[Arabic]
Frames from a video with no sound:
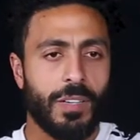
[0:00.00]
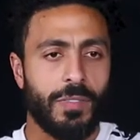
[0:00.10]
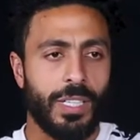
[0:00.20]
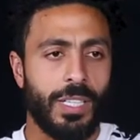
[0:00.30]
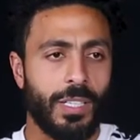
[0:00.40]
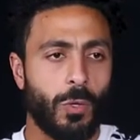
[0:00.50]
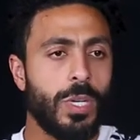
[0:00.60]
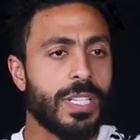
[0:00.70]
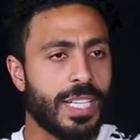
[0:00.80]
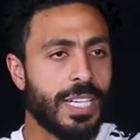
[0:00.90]

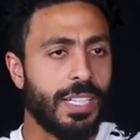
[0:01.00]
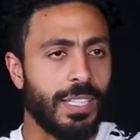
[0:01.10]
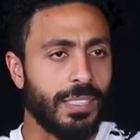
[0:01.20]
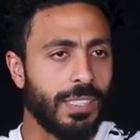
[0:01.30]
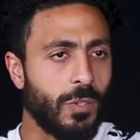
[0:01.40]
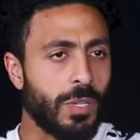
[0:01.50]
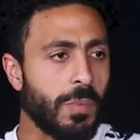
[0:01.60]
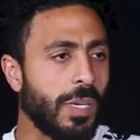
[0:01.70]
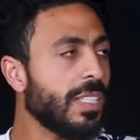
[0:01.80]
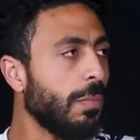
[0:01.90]
فكل سنه الدوري
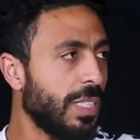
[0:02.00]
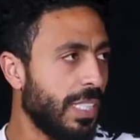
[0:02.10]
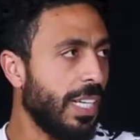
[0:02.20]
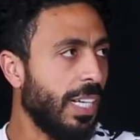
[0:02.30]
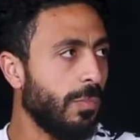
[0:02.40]
بيبقى اصعب من السنه اللي